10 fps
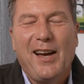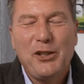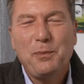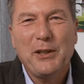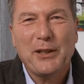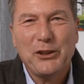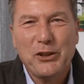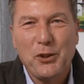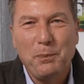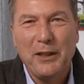Ein Spieltag ist
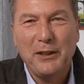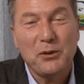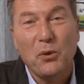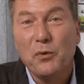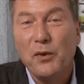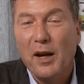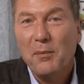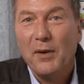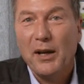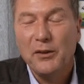gespielt und wir
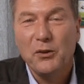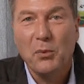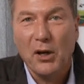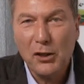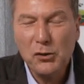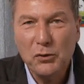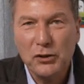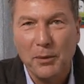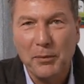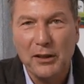haben einen
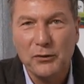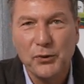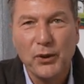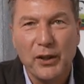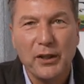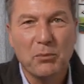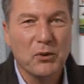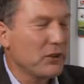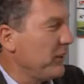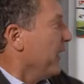Überraschungstabellenführer in der
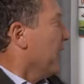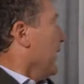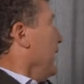Bundesliga.